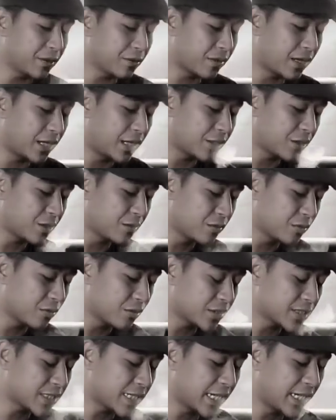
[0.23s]

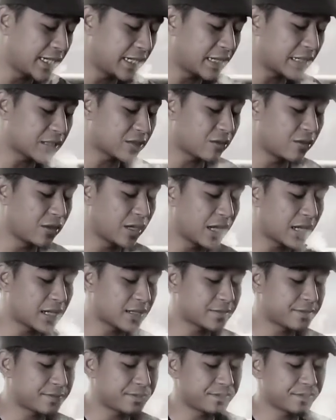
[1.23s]
spiritual itu menurut saya adalah
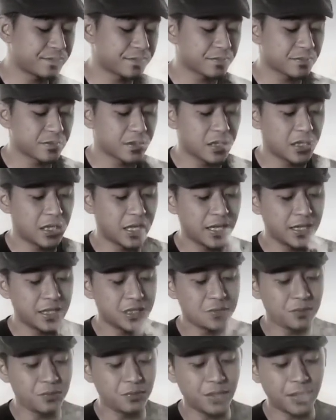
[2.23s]
tonggak
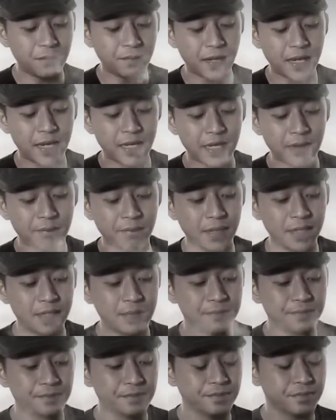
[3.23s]
hmm. dari sebuah
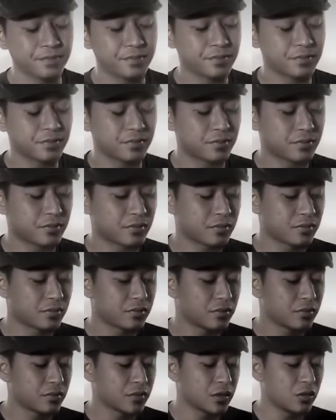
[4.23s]
peradaban
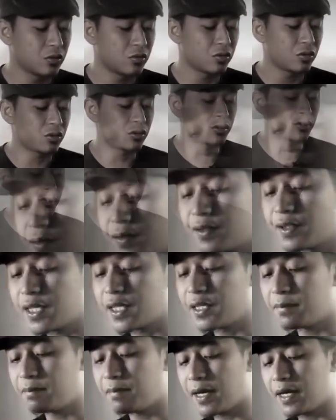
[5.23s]
okay.
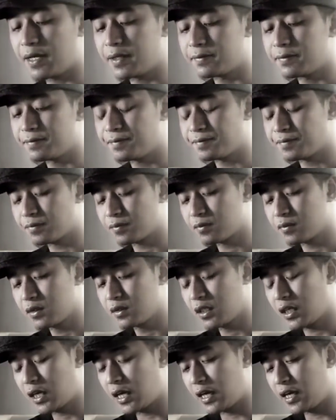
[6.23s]
untuk ke depan
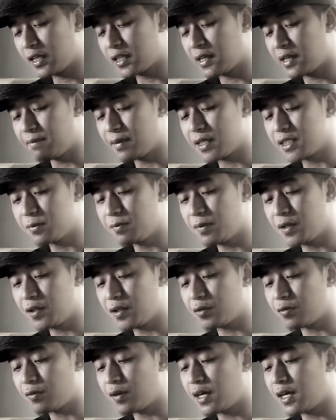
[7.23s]
karena
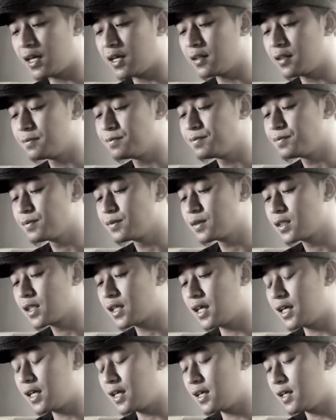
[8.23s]
tanpa spiritual
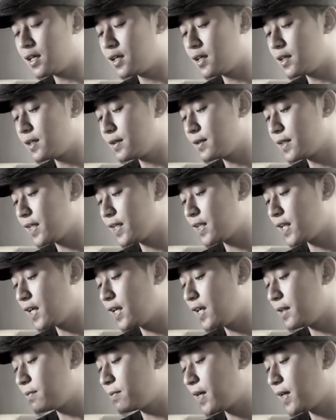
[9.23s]
kalau
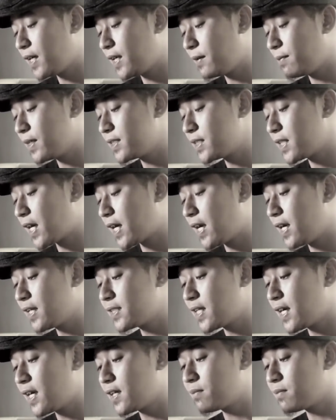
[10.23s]
kita lihat
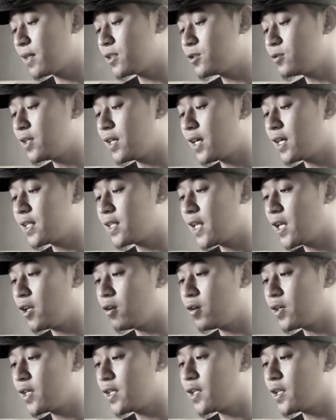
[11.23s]
peradaban sekarang sangat maju
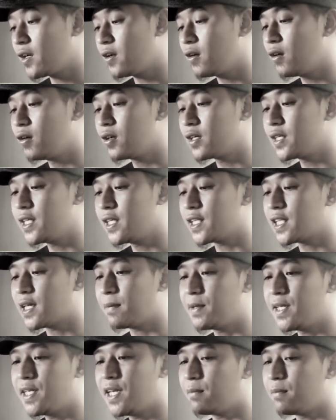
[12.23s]
dengan
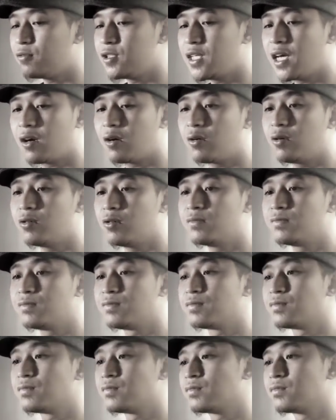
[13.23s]
teknologi-teknologinya tapi tidak punya
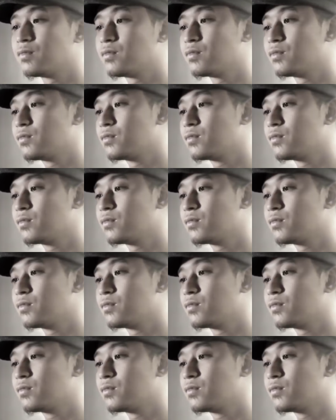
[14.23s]
roh